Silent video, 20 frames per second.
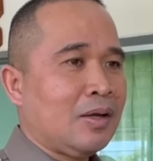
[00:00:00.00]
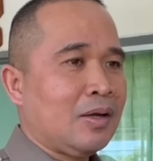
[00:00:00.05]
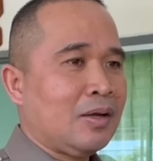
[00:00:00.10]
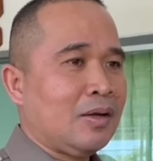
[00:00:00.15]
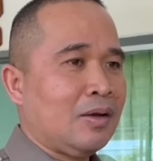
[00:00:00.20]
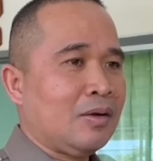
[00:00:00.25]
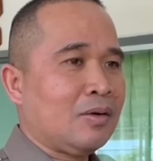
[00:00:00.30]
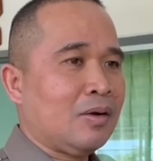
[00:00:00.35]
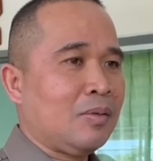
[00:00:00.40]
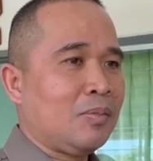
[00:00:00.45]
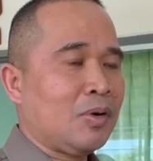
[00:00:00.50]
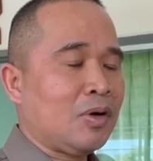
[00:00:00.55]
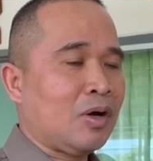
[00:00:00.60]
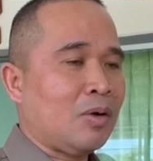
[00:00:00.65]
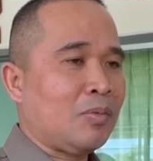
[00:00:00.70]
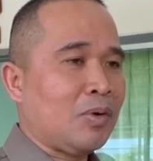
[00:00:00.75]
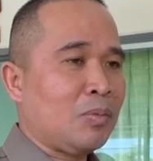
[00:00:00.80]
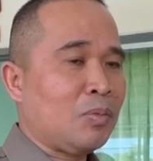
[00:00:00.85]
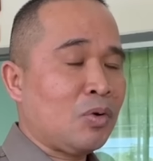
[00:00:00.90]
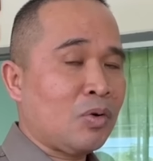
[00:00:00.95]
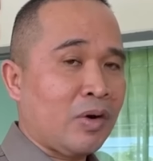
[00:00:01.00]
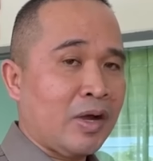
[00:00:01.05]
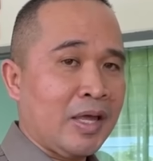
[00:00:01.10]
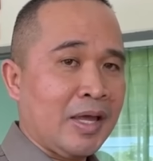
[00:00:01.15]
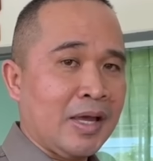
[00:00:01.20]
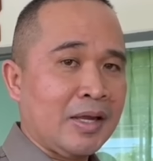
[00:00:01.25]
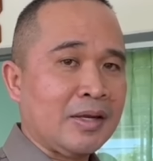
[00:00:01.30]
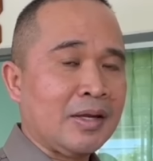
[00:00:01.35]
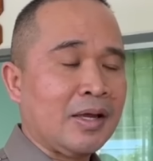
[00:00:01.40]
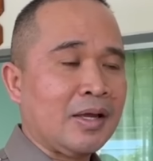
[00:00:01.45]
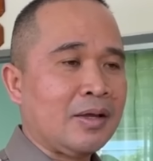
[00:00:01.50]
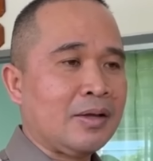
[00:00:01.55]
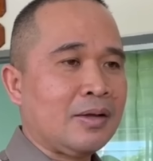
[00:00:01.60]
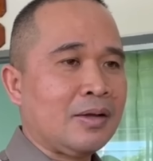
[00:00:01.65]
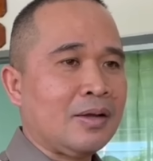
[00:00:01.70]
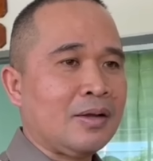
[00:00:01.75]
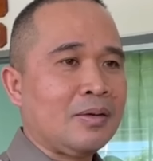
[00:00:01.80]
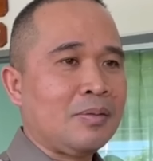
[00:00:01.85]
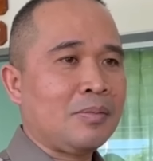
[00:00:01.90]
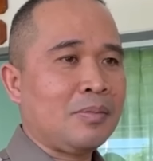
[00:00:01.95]
แล้วก็ประกอบกับผู้ก่อเหตุเนี่ย
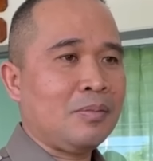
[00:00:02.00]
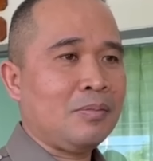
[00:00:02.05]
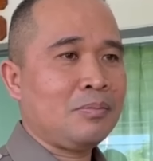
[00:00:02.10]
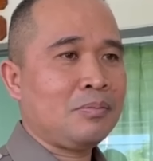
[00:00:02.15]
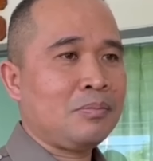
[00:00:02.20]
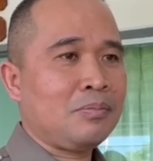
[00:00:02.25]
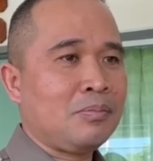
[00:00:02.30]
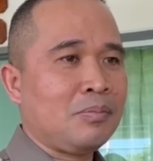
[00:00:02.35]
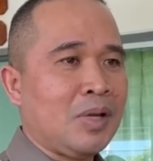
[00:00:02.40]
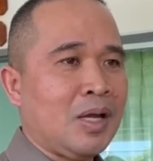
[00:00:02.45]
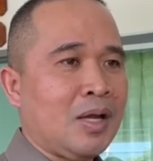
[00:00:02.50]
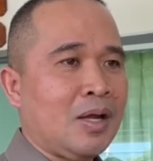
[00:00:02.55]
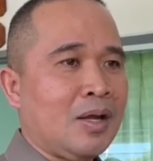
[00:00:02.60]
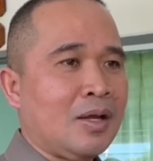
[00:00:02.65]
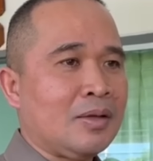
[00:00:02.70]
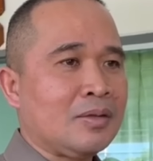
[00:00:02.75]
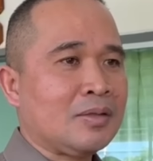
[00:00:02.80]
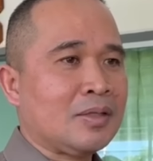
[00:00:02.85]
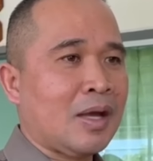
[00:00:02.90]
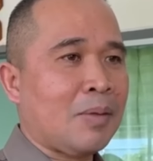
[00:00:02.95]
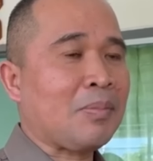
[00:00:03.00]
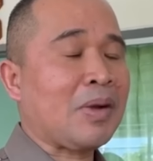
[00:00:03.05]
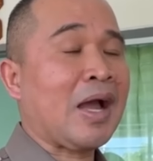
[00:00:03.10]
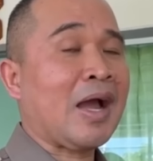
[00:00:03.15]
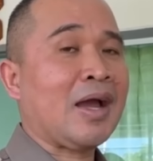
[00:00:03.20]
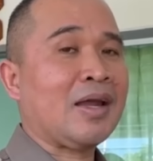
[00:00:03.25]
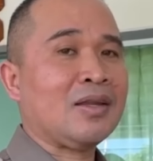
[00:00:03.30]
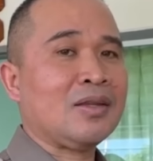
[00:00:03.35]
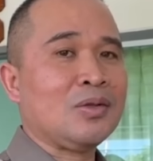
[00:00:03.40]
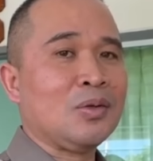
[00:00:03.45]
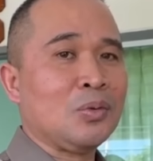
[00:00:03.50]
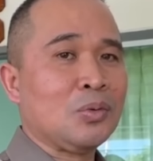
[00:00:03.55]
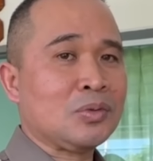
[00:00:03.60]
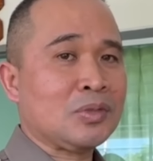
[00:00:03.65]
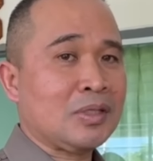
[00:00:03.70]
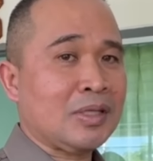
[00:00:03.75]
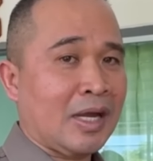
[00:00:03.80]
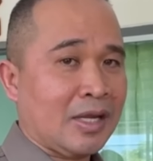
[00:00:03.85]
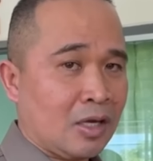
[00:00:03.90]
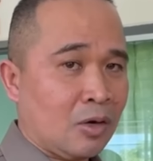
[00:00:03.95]
ทำงานอยู่
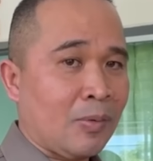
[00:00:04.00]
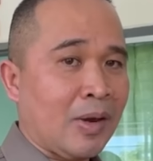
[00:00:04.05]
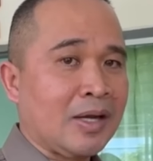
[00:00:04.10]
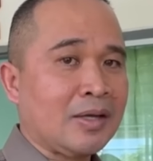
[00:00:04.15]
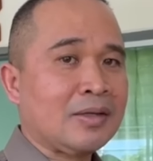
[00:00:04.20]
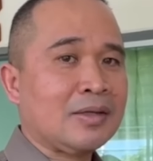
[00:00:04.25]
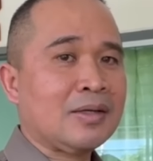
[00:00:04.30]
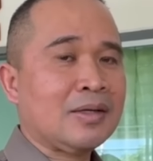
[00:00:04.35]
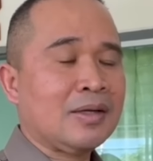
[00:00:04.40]
ต่างจังหวัด